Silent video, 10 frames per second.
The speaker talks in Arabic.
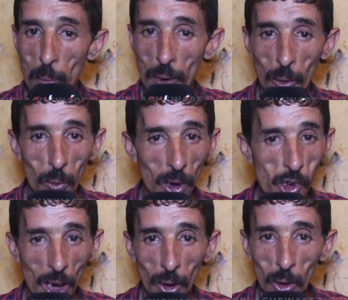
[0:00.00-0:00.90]
ما
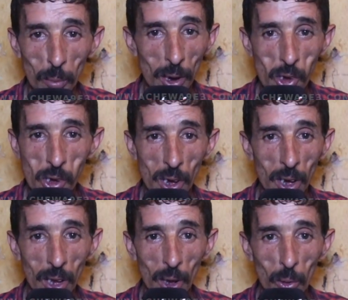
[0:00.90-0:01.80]
نويتش عندهم هادشي
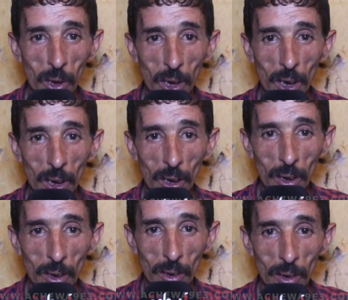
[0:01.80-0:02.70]
اللي داروا ليا
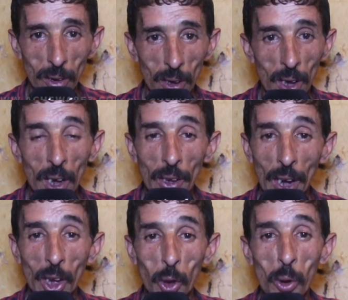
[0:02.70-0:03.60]

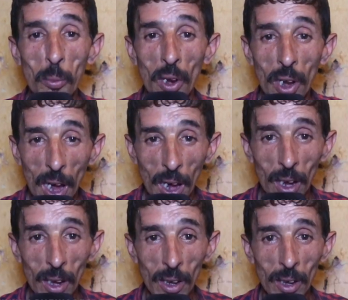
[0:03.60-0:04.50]
دعيتهم
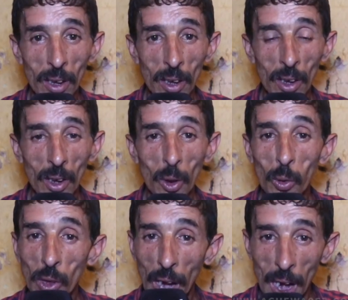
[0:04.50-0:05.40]
الله
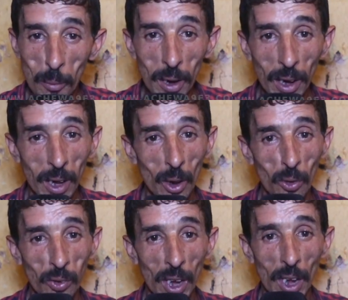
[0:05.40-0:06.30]
والطعام اللي
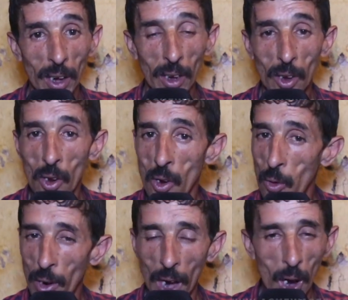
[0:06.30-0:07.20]
كانوا في داري
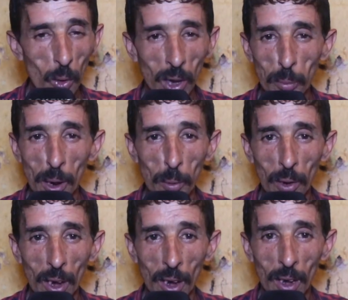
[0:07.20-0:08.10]
وانا عاود باب
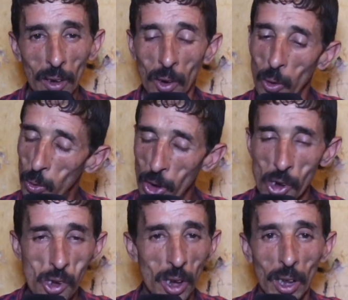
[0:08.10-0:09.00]
الله
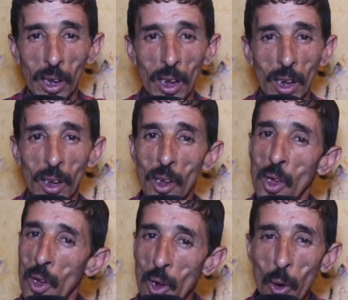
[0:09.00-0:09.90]
وترجيت الله
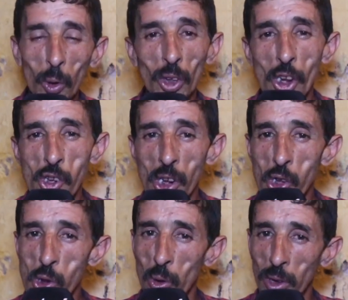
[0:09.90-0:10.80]
وترجيت
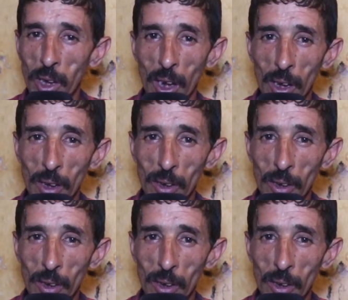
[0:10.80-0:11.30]
الشرطه